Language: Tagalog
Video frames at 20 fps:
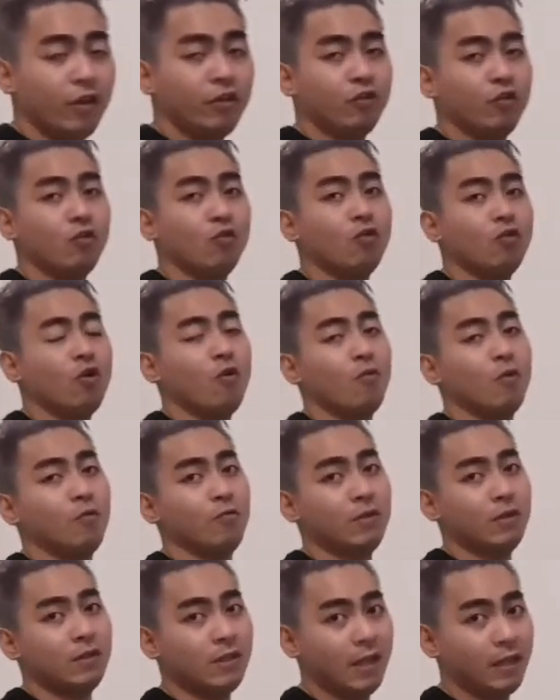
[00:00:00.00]
yung common
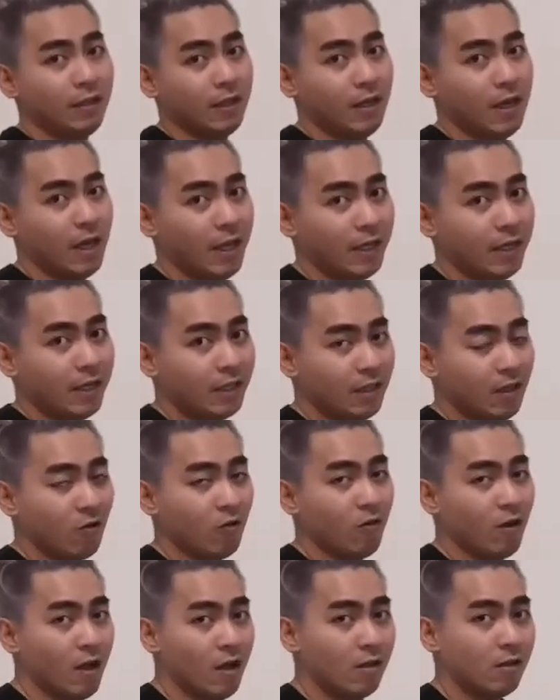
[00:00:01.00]
mistake na nakikita ko
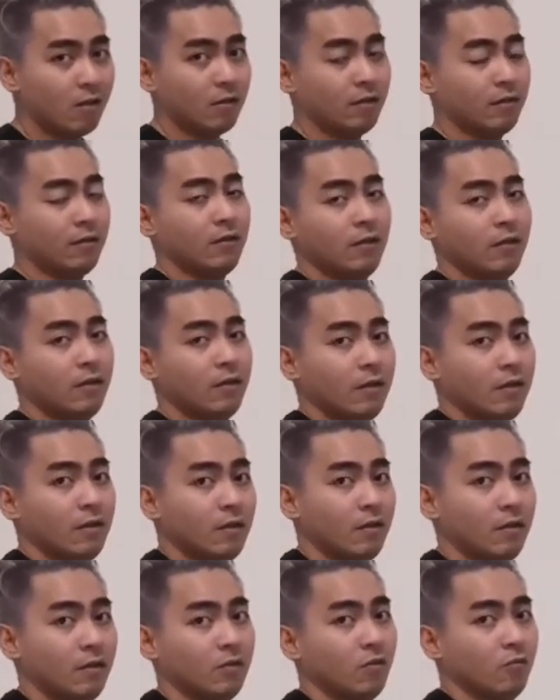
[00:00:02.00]
ha.
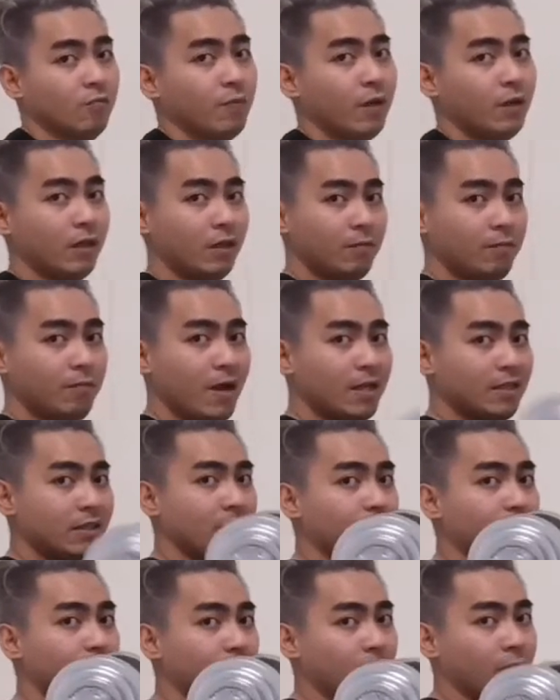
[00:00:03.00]
So, pag nag-bicep
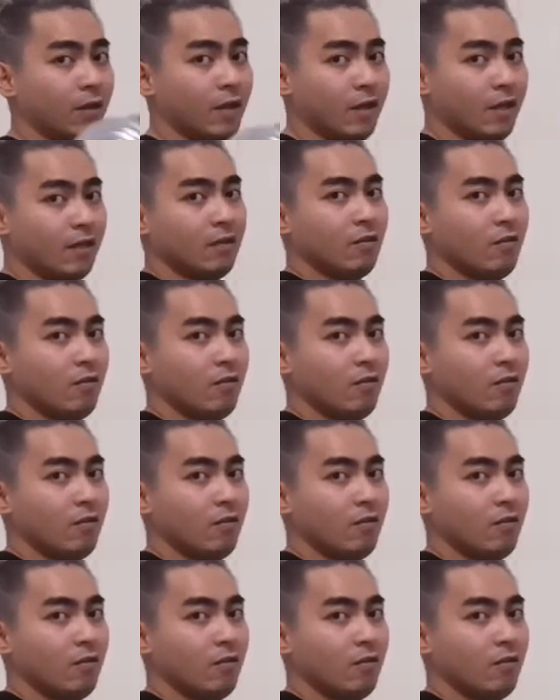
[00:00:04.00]
curl, ganito.